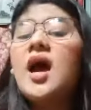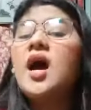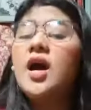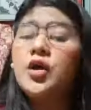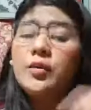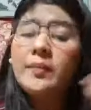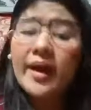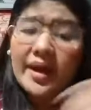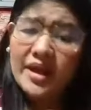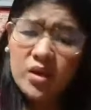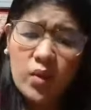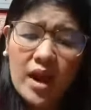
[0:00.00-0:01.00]
yung mga
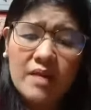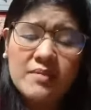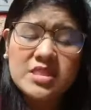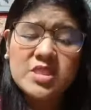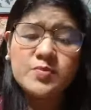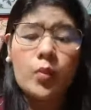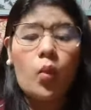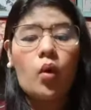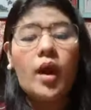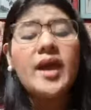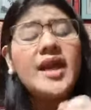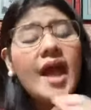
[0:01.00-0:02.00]
requirements po,
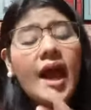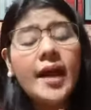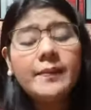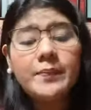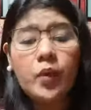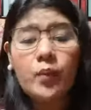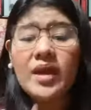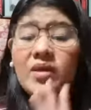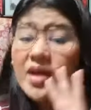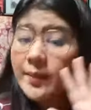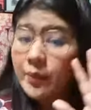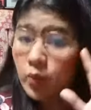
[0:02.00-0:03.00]
kailangan po, meron
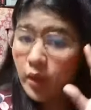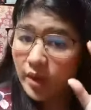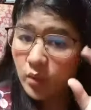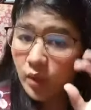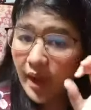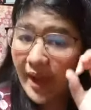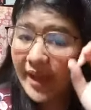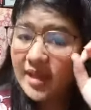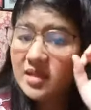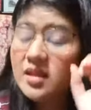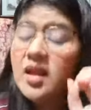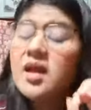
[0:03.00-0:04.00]
na po kayong kahit
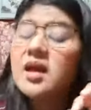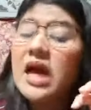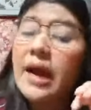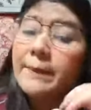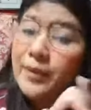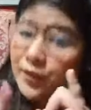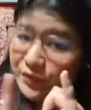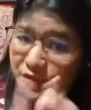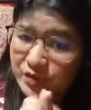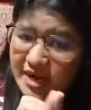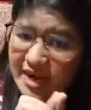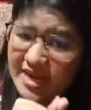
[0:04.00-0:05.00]
copy of
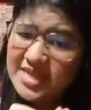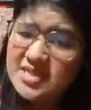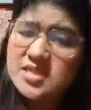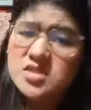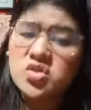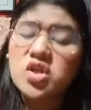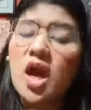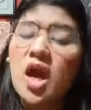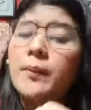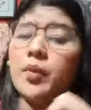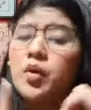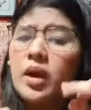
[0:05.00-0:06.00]
grades, tsaka
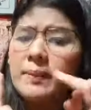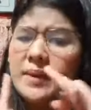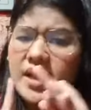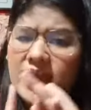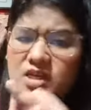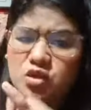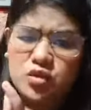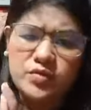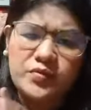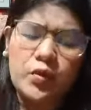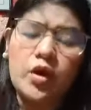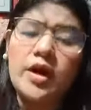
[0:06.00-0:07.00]
po yung application
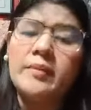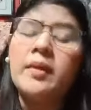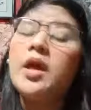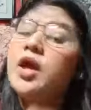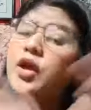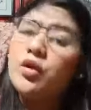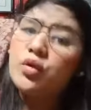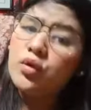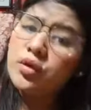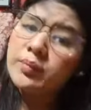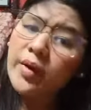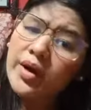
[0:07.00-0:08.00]
form. Yung
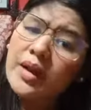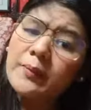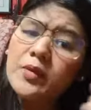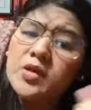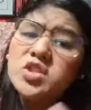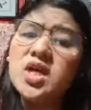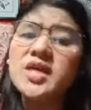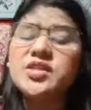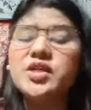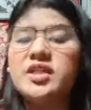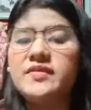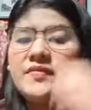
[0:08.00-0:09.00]
good moral po, tsaka
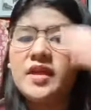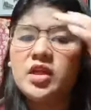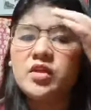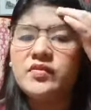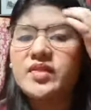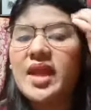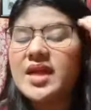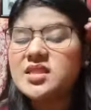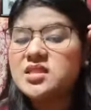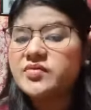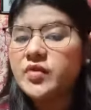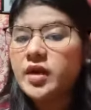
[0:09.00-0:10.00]
certificate of
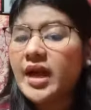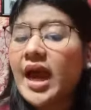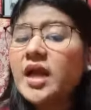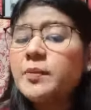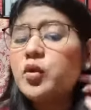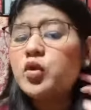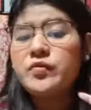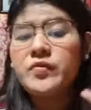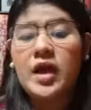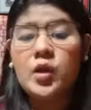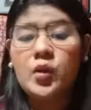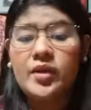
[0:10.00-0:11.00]
transfer, kahit po to
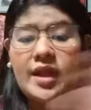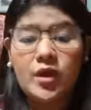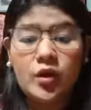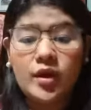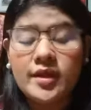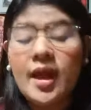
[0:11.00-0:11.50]
follow na yon.